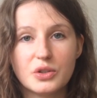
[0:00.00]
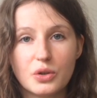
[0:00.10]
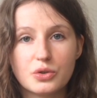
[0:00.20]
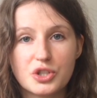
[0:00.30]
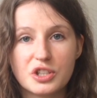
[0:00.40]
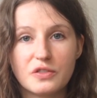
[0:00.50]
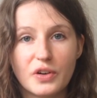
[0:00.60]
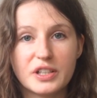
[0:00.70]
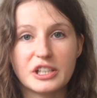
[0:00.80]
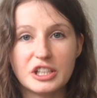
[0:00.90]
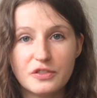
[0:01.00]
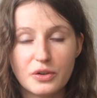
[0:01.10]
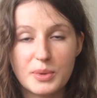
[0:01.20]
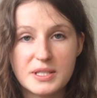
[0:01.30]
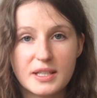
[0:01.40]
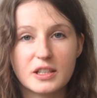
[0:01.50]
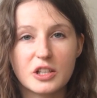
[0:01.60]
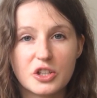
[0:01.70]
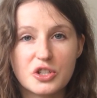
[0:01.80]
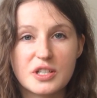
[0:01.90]
do odczytywania informacji
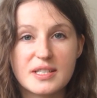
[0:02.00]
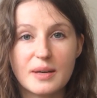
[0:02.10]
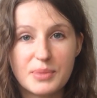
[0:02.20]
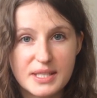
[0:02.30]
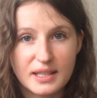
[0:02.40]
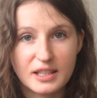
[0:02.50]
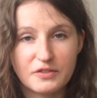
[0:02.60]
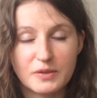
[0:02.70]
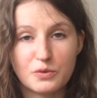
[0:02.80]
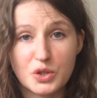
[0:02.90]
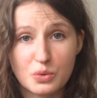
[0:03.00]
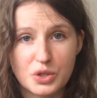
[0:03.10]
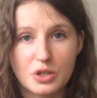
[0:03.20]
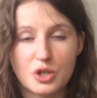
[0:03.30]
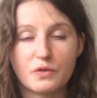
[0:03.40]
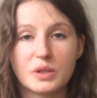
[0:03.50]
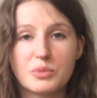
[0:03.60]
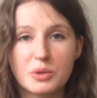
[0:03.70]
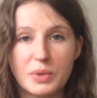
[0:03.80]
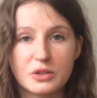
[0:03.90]
genetycznej zapisanej w tym wirusie, czyli w tym
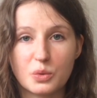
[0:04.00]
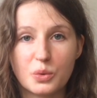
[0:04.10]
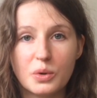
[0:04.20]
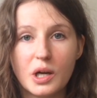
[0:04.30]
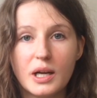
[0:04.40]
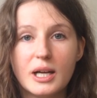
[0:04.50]
przypadku